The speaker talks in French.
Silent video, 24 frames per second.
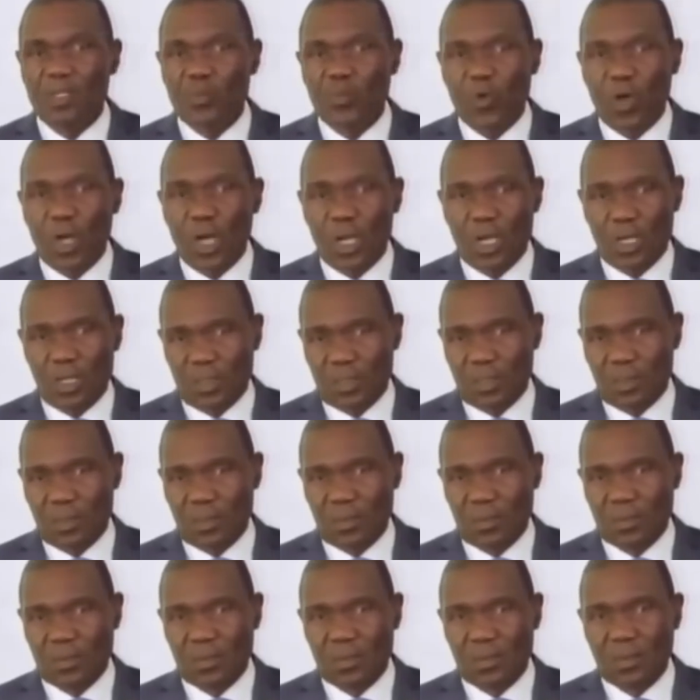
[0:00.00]
Espoir
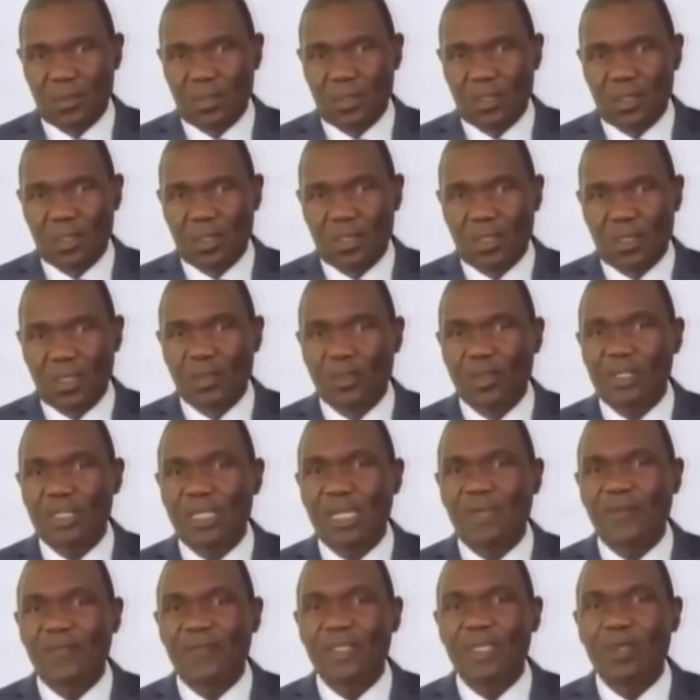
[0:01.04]
en
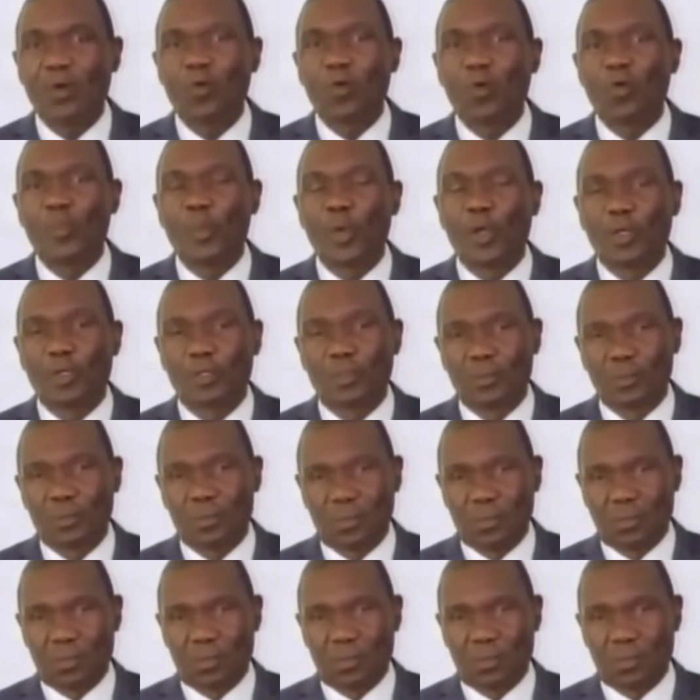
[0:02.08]
notre avenir commun.